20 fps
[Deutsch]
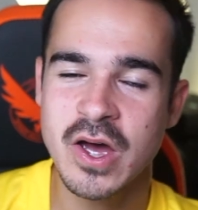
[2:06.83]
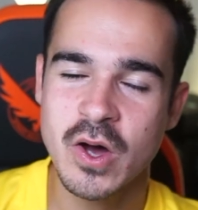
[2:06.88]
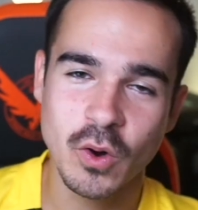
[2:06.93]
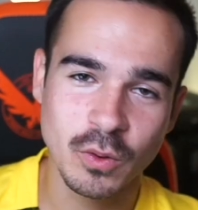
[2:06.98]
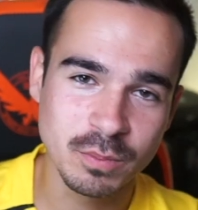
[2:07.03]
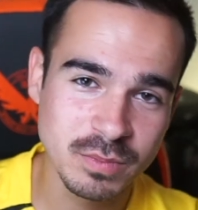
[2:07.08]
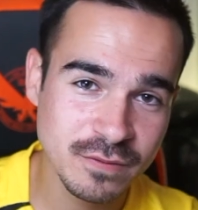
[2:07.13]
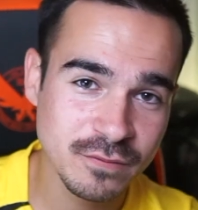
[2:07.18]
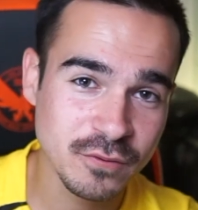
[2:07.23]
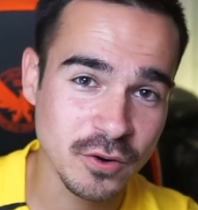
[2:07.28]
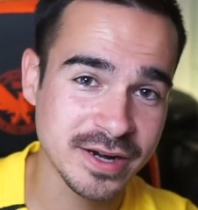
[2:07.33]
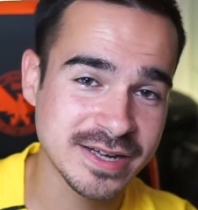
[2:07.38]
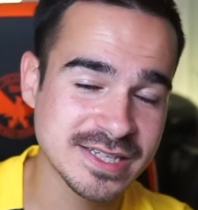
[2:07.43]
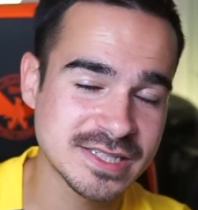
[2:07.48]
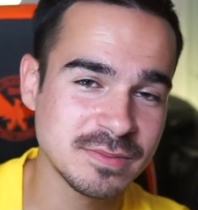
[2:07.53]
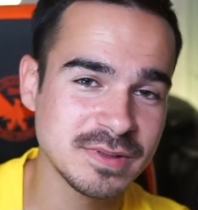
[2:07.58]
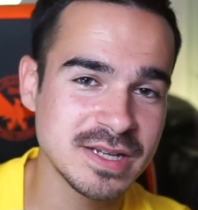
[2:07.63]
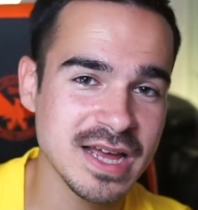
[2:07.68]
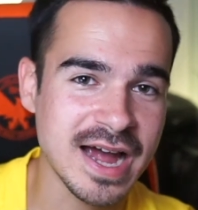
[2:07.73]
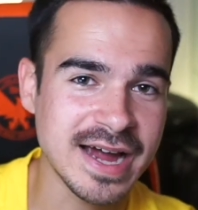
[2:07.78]
Und bevor
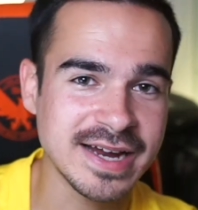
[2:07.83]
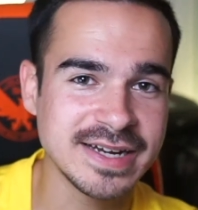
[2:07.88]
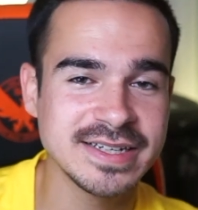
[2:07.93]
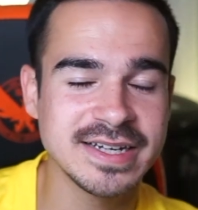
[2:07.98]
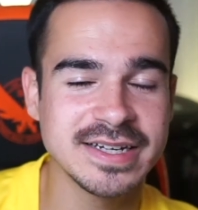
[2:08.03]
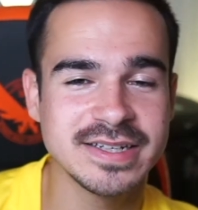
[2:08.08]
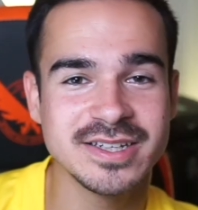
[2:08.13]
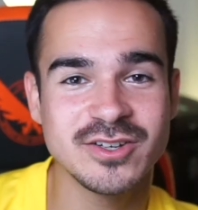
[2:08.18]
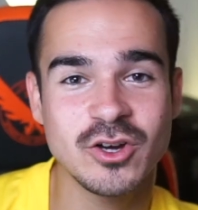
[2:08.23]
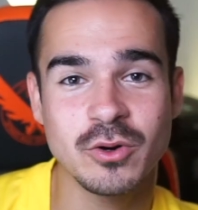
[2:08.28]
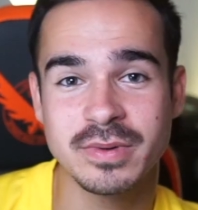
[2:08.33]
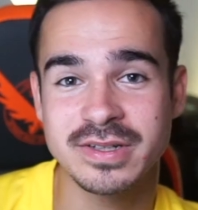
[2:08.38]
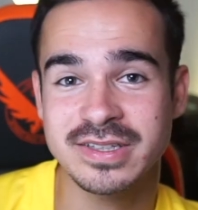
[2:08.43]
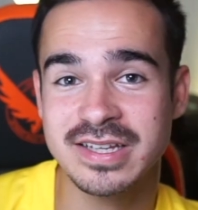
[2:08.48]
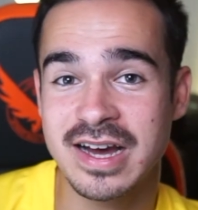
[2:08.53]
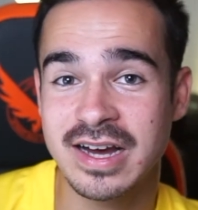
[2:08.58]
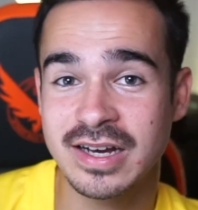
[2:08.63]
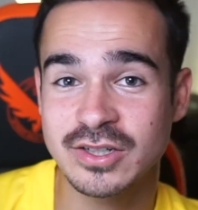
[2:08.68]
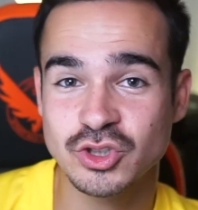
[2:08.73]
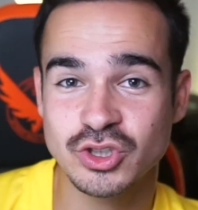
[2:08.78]
jetzt wieder einige in die
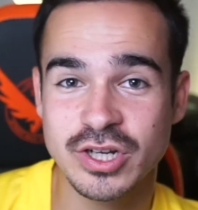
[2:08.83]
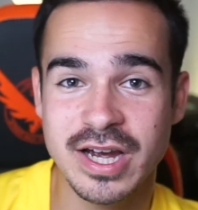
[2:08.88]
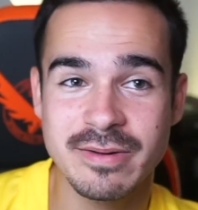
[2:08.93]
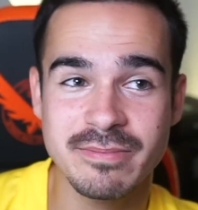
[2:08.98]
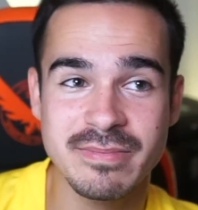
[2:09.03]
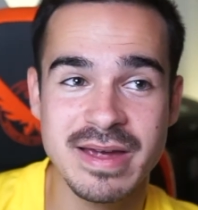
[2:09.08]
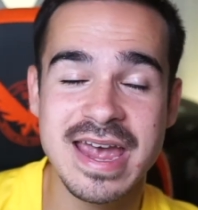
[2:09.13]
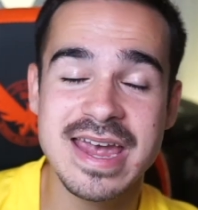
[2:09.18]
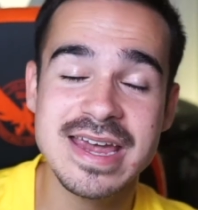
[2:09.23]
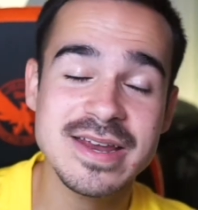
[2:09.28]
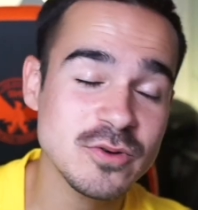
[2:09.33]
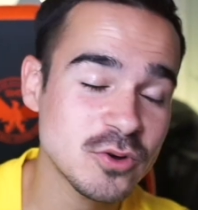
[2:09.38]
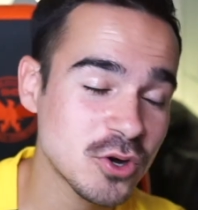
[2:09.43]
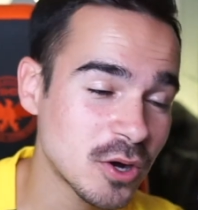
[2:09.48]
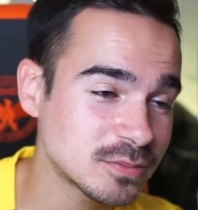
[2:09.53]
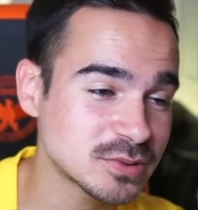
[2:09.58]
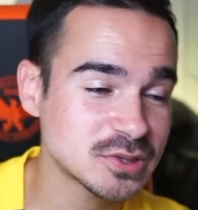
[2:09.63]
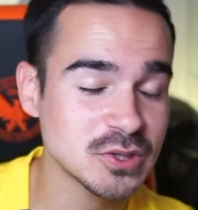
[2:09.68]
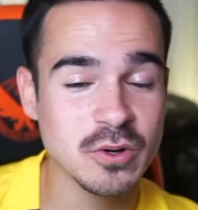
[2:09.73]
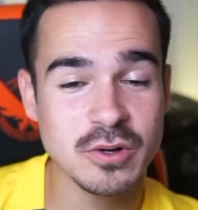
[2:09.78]
Kommentare schreiben, ey, du
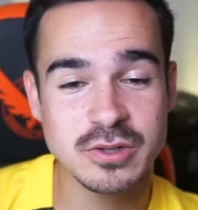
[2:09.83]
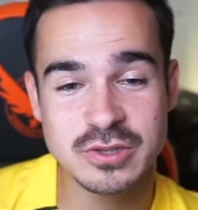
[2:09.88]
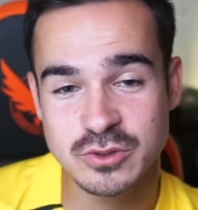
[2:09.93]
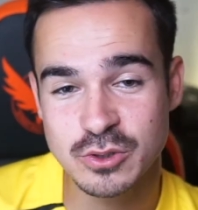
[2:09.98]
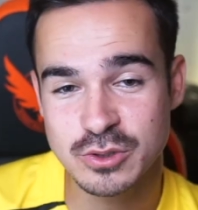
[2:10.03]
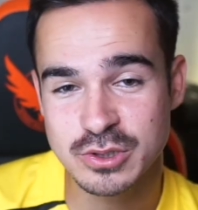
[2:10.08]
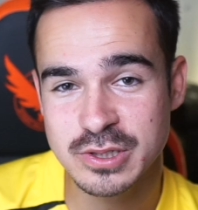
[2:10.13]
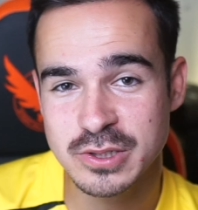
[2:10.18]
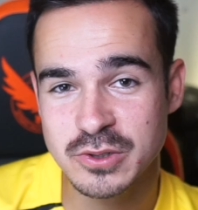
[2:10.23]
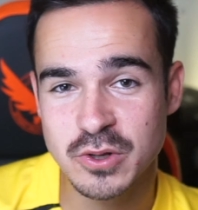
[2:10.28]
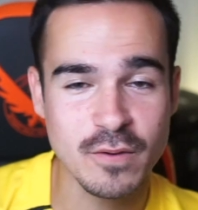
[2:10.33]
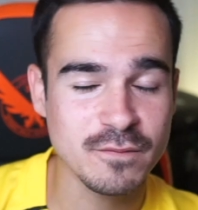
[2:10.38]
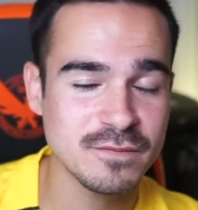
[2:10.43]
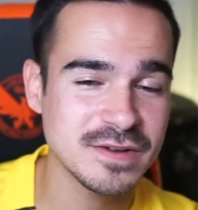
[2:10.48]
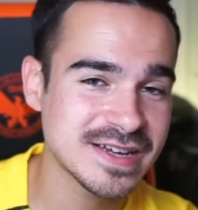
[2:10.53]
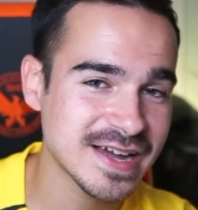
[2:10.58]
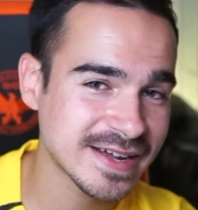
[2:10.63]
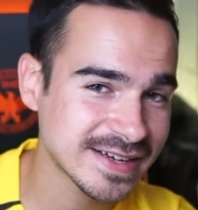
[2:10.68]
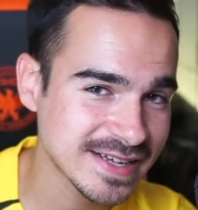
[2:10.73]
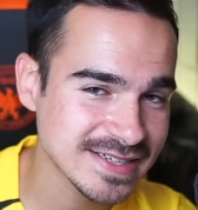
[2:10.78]
kommst doch aus Düsseldorf, wie
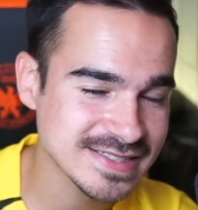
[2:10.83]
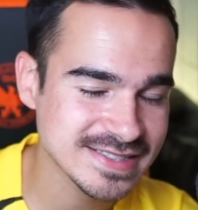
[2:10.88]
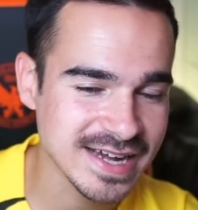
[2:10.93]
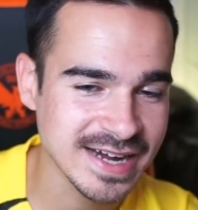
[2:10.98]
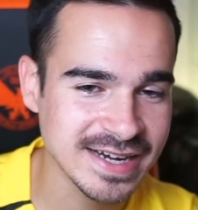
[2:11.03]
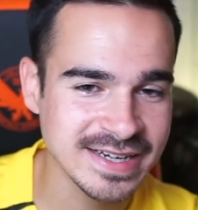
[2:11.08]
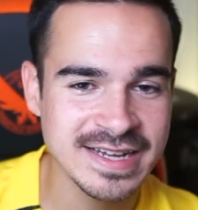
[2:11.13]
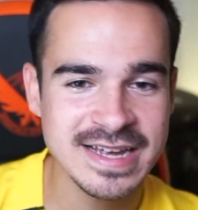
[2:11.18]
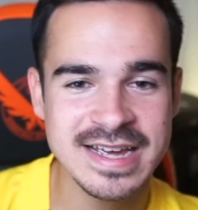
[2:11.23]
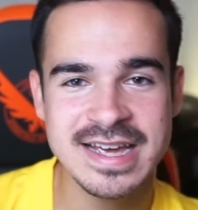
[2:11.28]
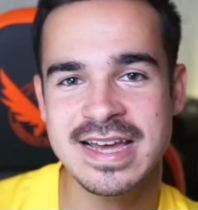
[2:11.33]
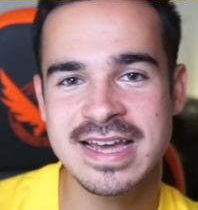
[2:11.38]
kann das sein?